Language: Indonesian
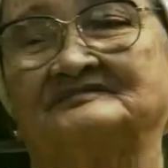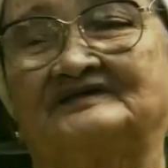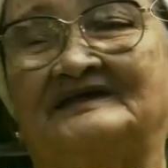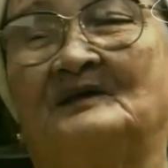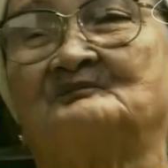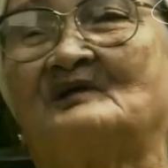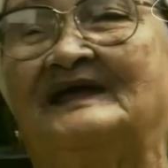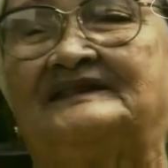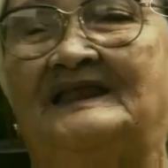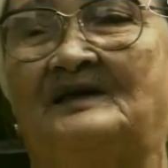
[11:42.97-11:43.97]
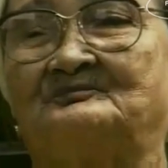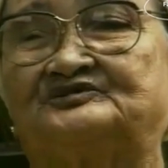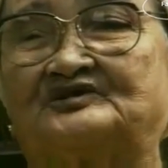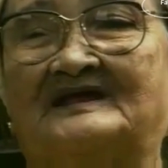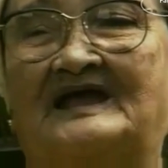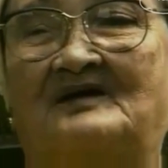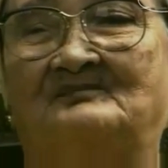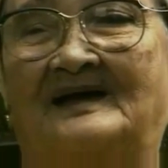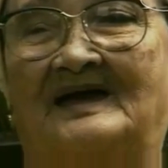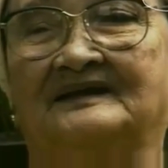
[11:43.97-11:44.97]
saya buat dalam
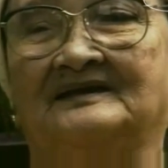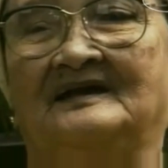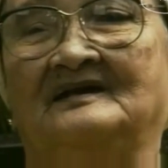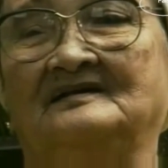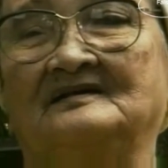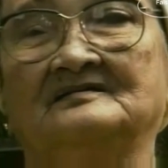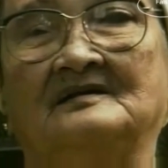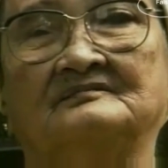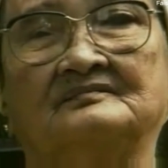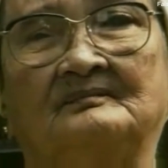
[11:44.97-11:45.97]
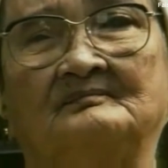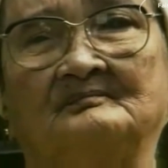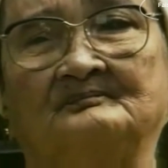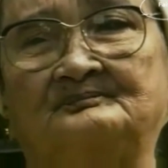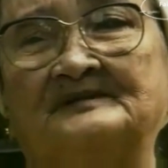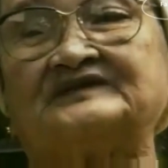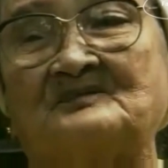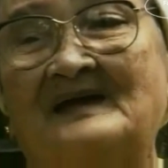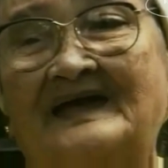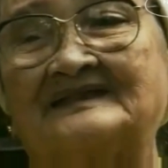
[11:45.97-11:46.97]
kabar
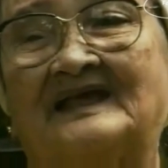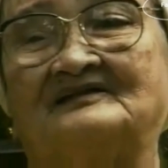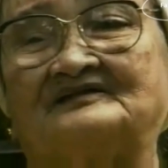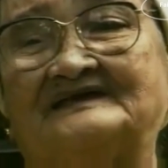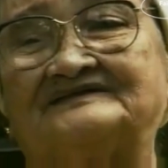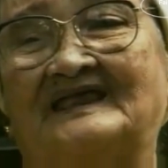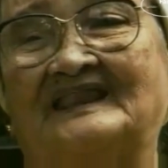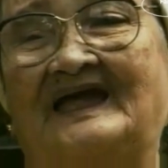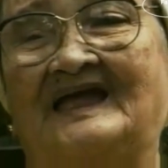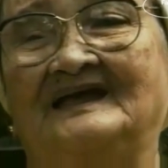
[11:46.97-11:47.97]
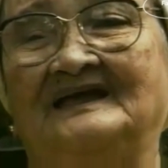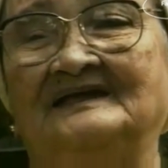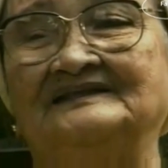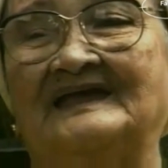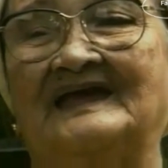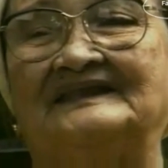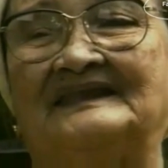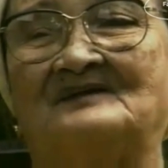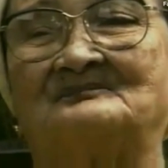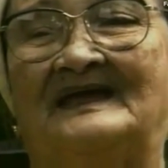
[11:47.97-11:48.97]
persamaan kalau tidak salah dengan
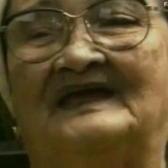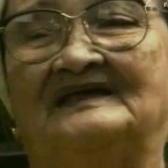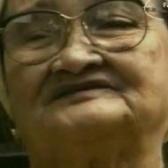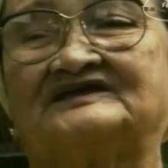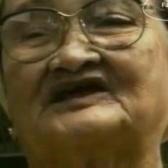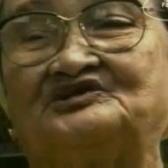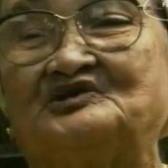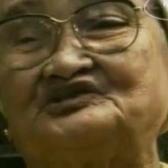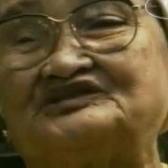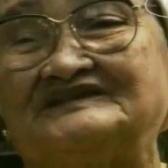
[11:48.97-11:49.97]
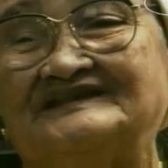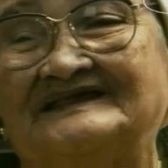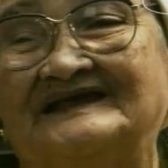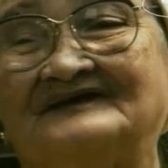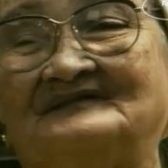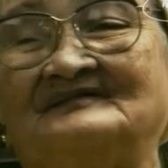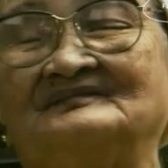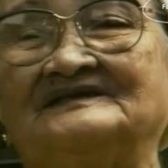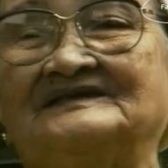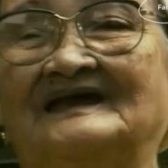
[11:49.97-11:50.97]
nama si kejut.
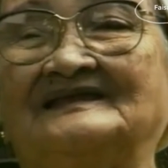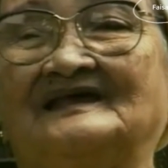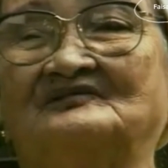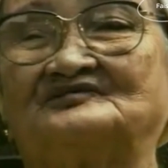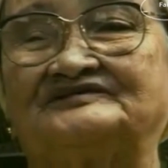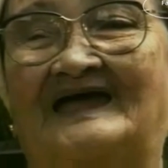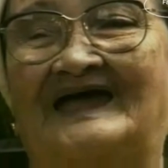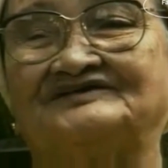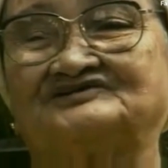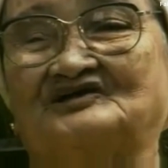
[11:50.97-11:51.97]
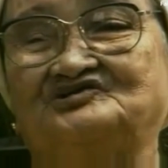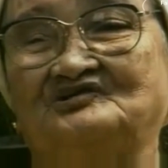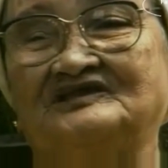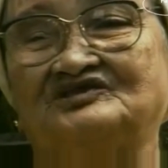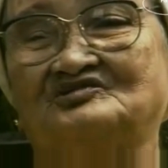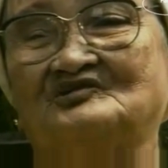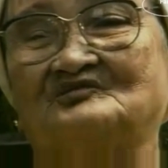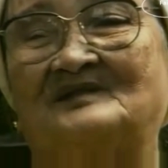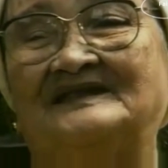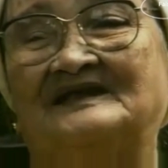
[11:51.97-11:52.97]
Ya, dan usaha si kejut itu
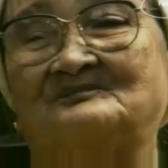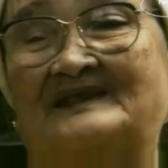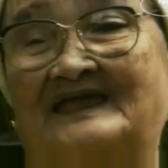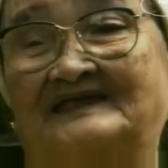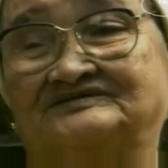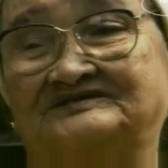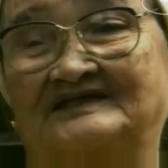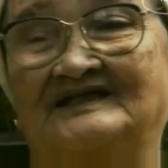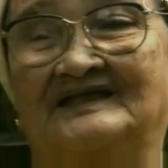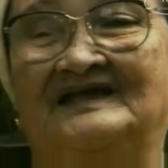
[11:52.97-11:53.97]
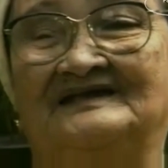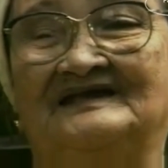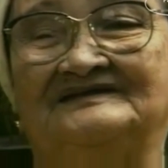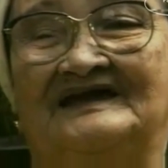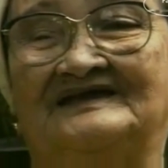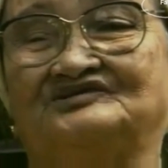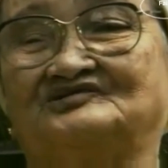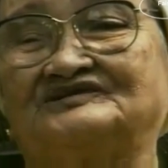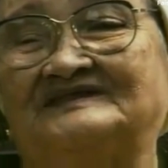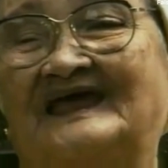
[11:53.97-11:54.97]
rupanya berhasil. Sejak
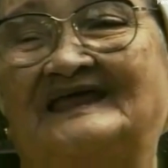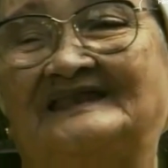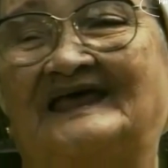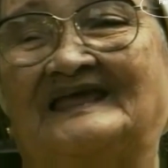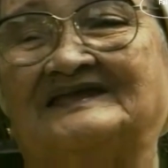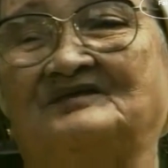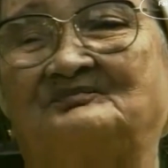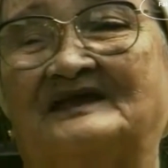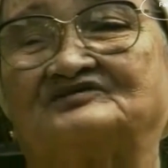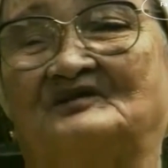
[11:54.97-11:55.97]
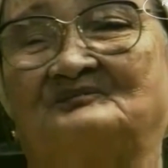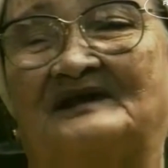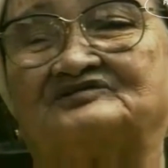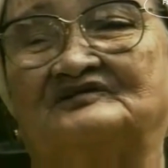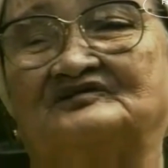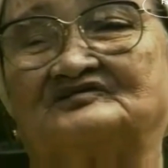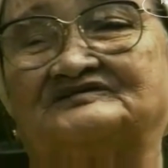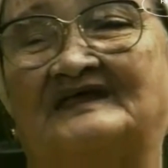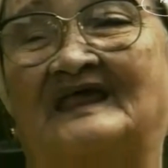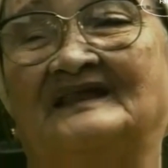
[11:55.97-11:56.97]
itu tidak ada lagi peracuan-peracuan itu,
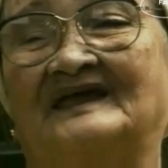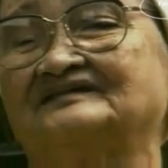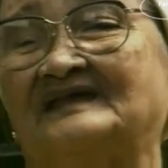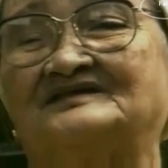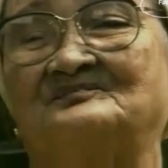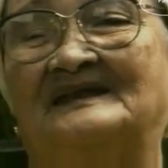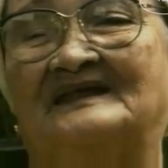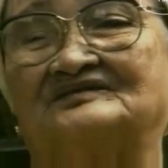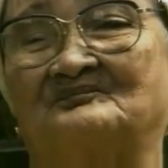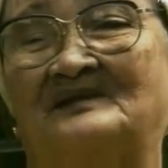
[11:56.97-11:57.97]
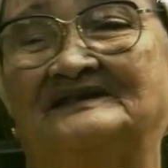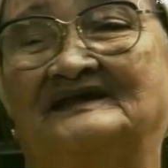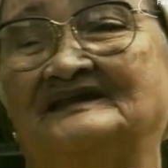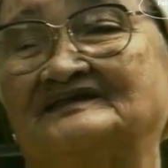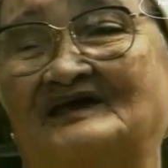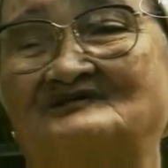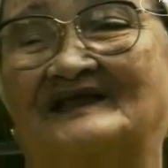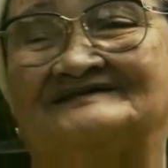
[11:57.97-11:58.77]
sana, entah di mana tempatnya, tidak tahulah